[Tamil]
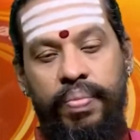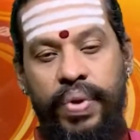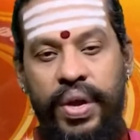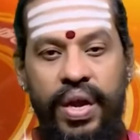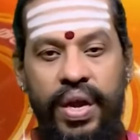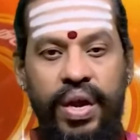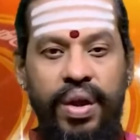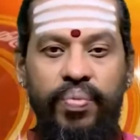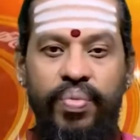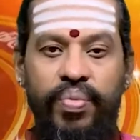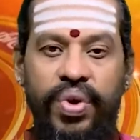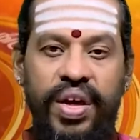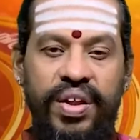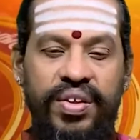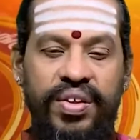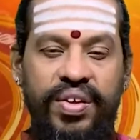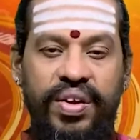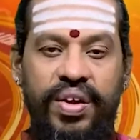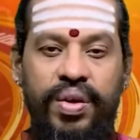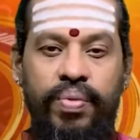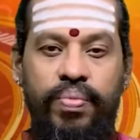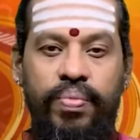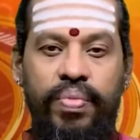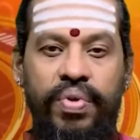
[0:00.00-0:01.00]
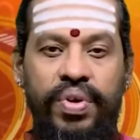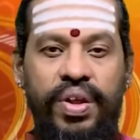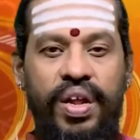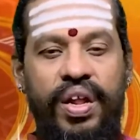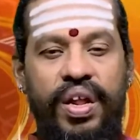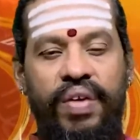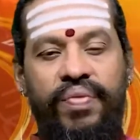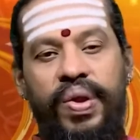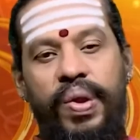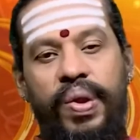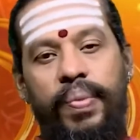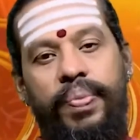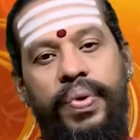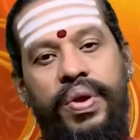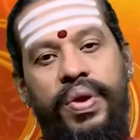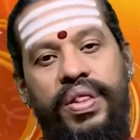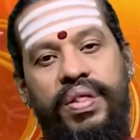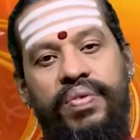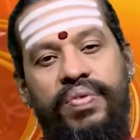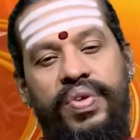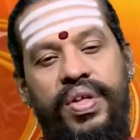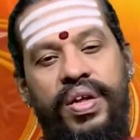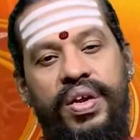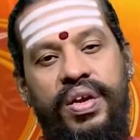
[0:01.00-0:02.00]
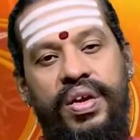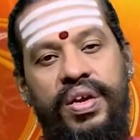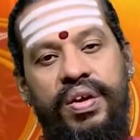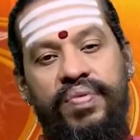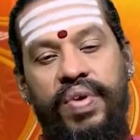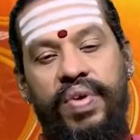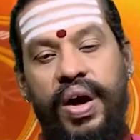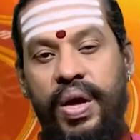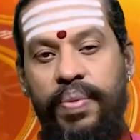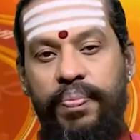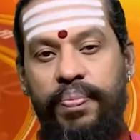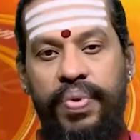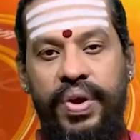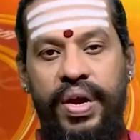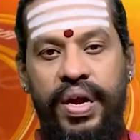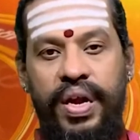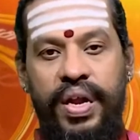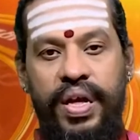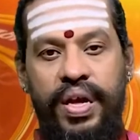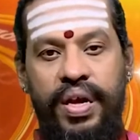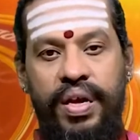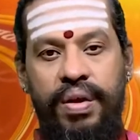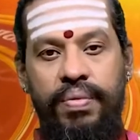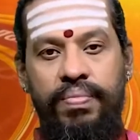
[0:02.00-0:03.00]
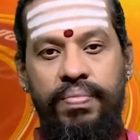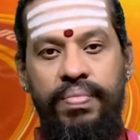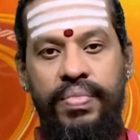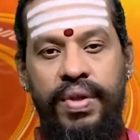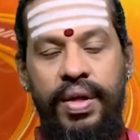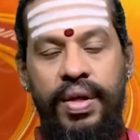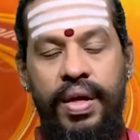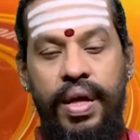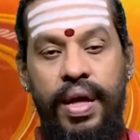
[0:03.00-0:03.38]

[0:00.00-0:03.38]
பிறகு முயற்சிக்கும் போது அதை வெளிப்படுத்துவதற்கு வாய்ப்பு கிடைக்கும்